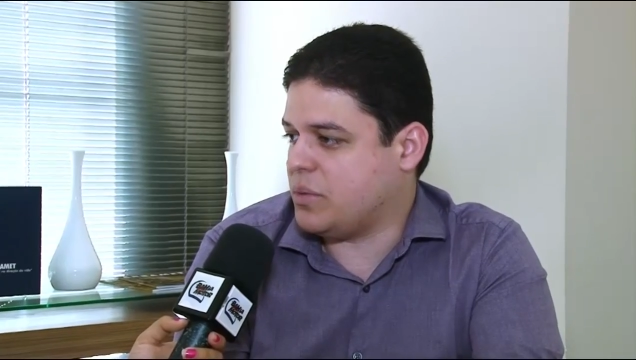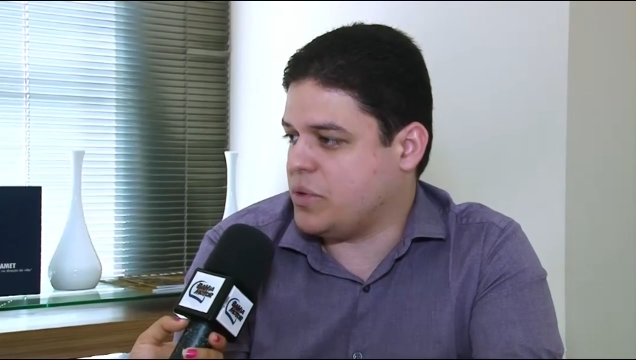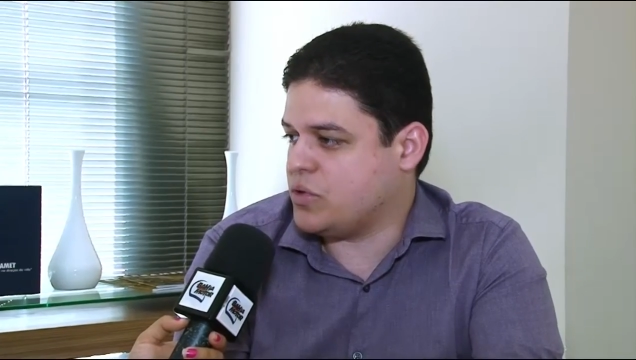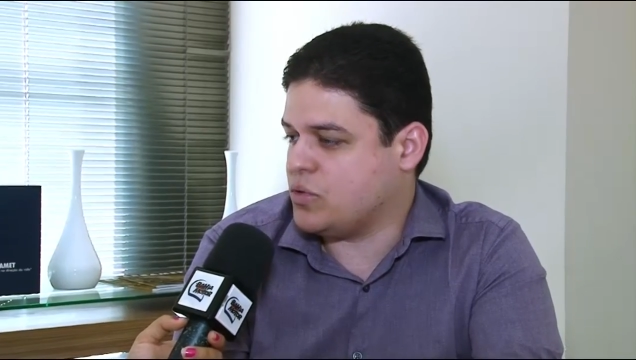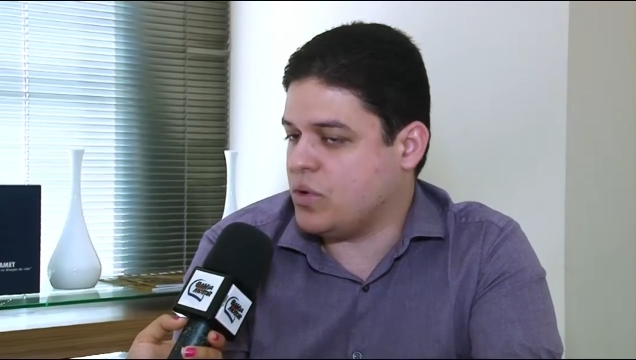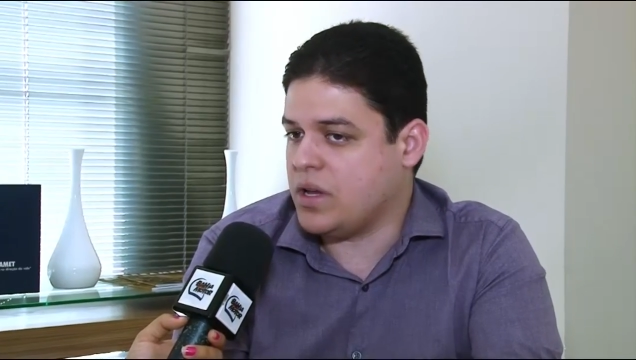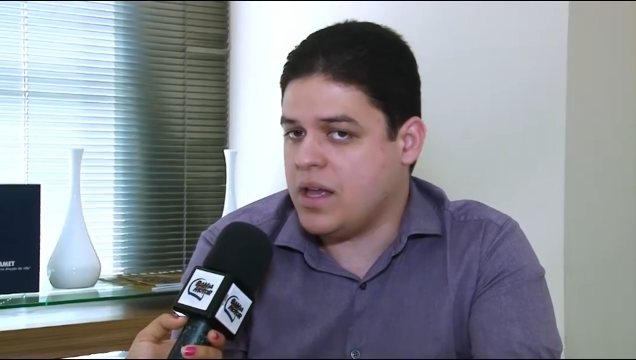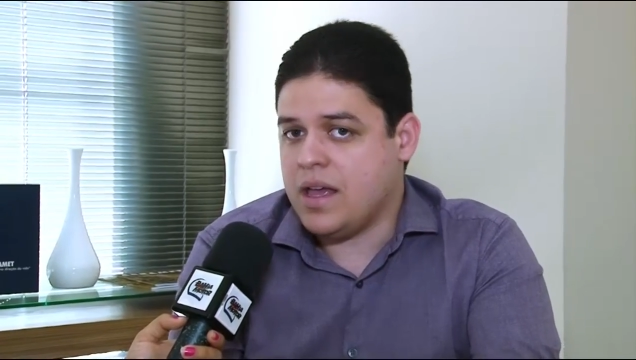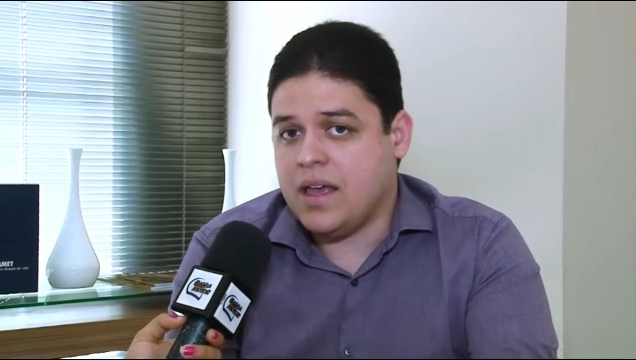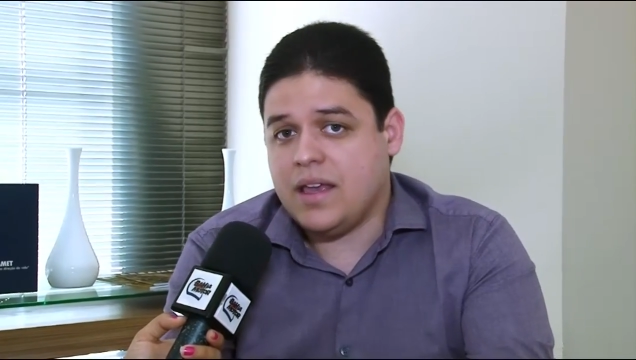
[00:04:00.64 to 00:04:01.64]
da pessoa.
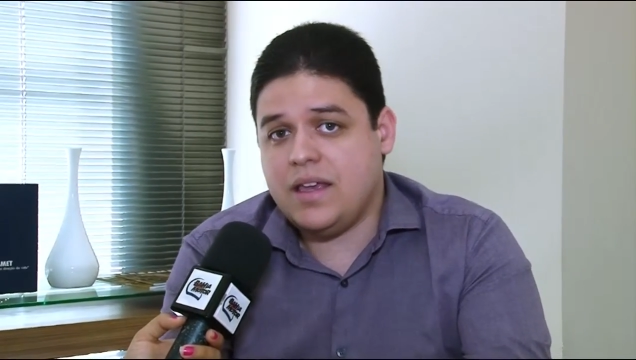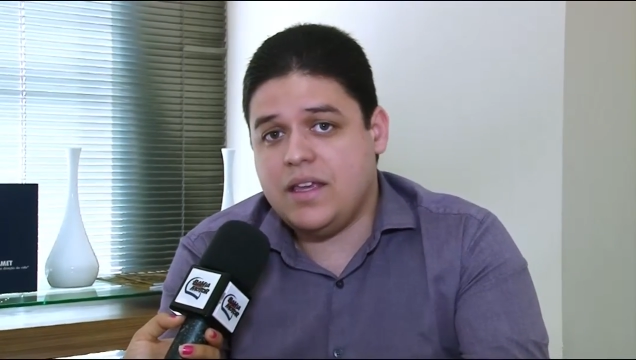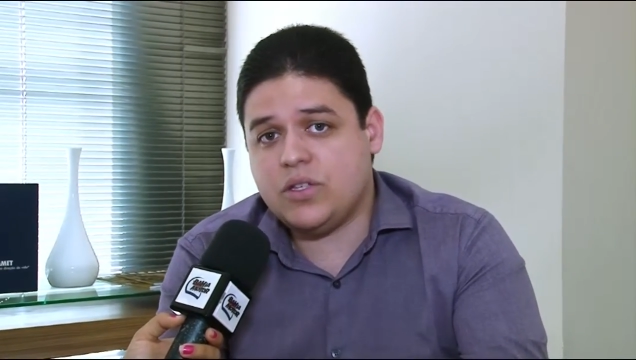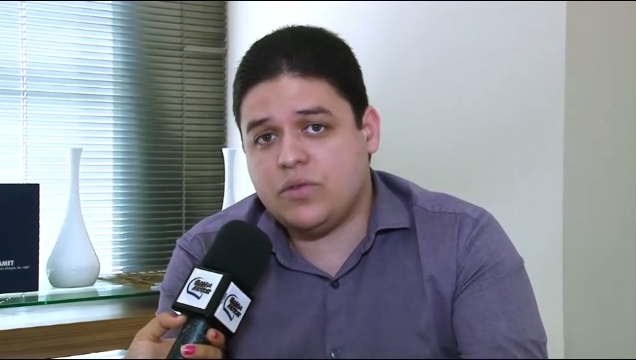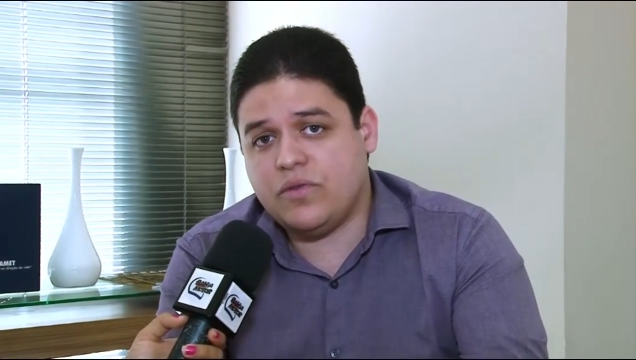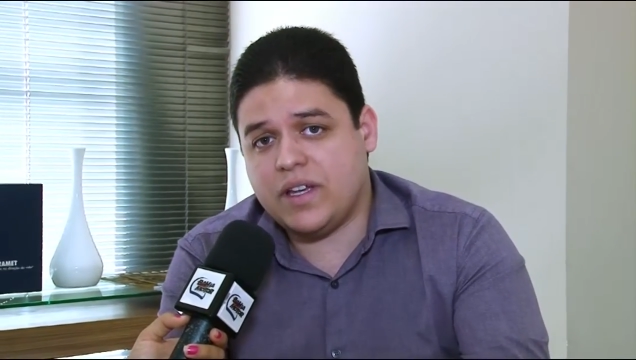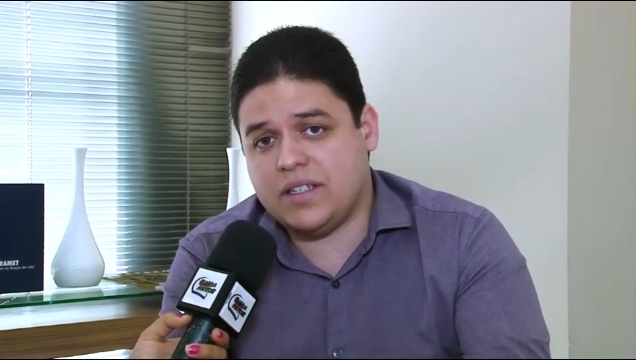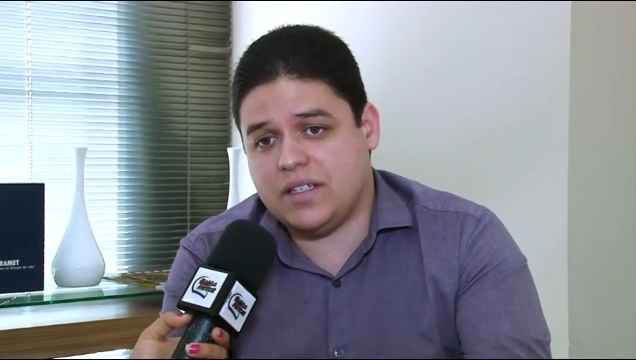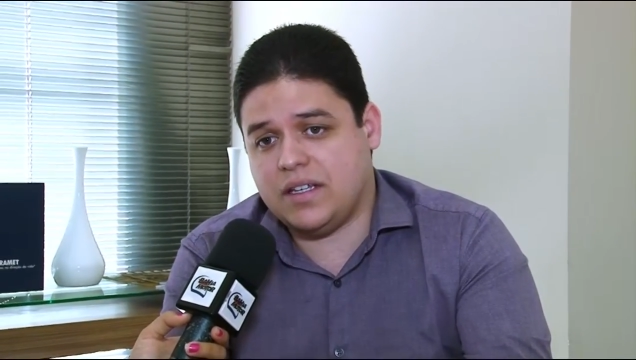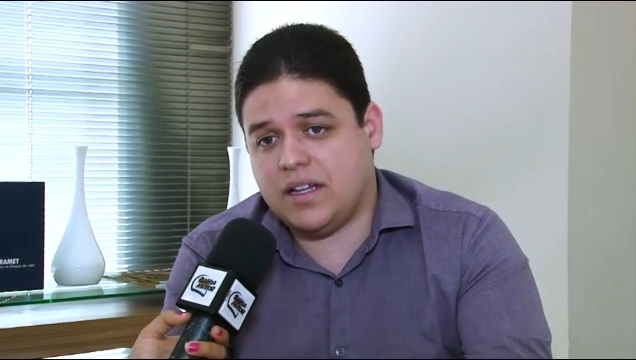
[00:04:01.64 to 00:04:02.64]
E isso vai
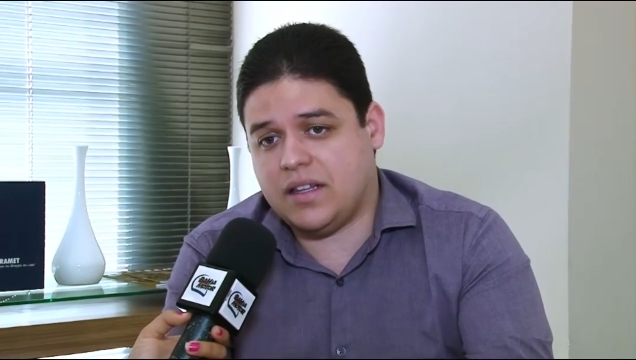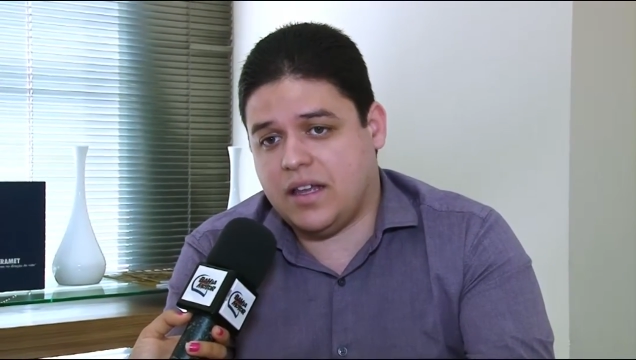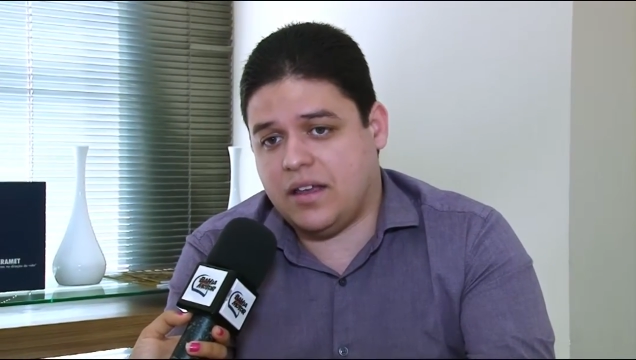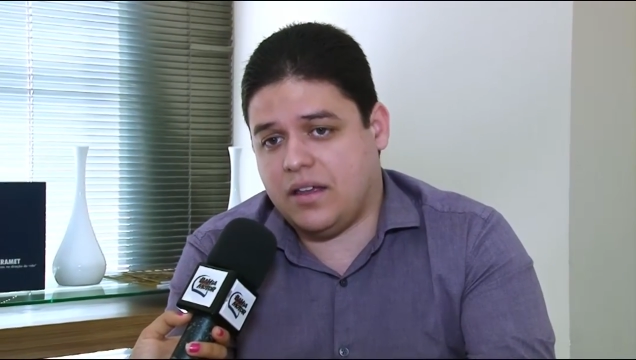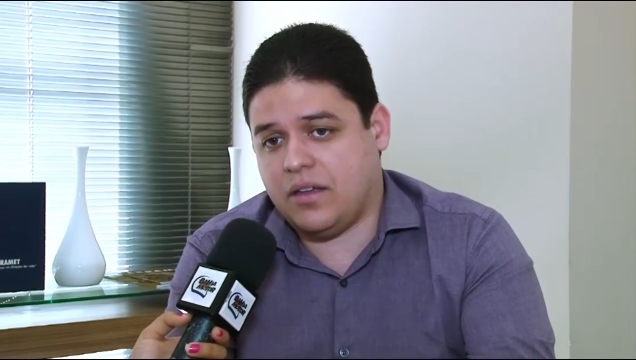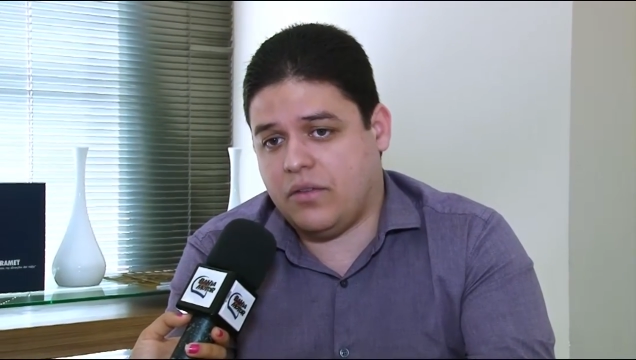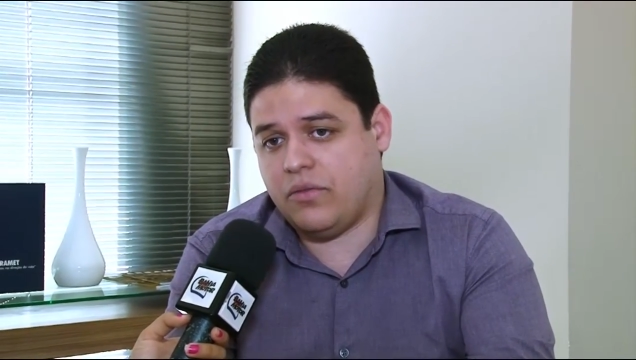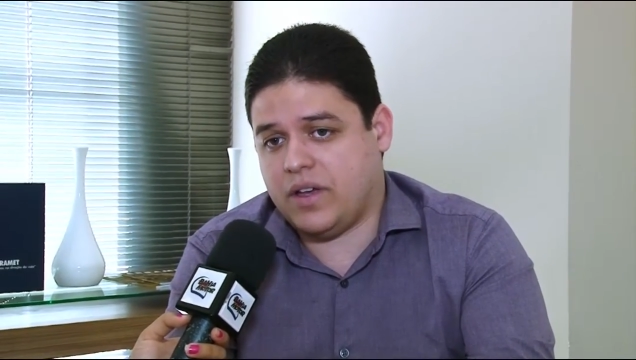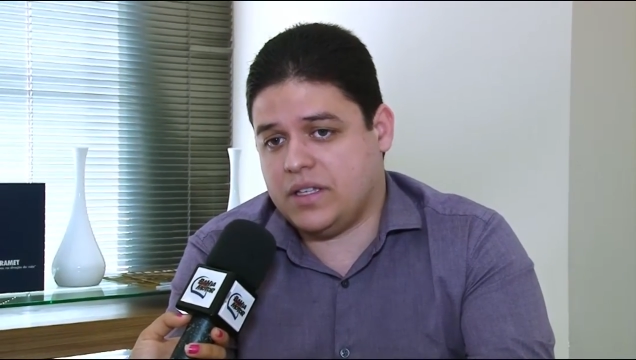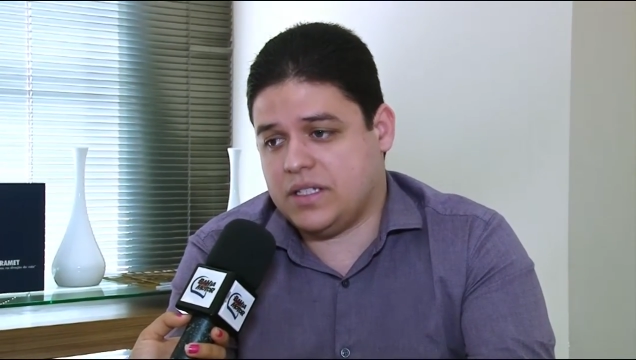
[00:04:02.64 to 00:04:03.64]
ser, é,
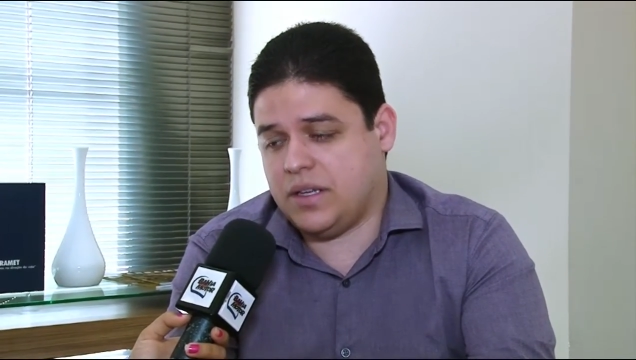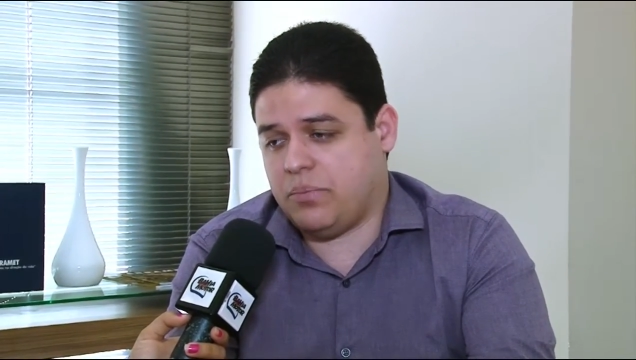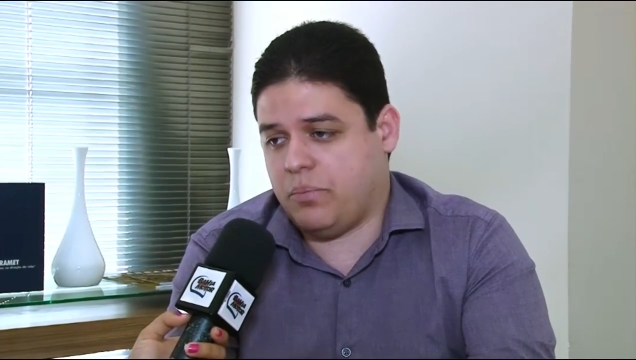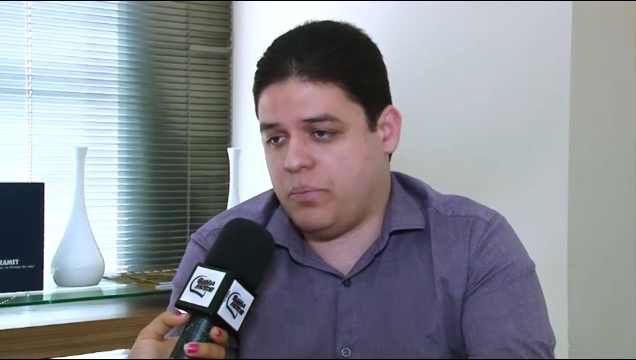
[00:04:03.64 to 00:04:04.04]
vai ser,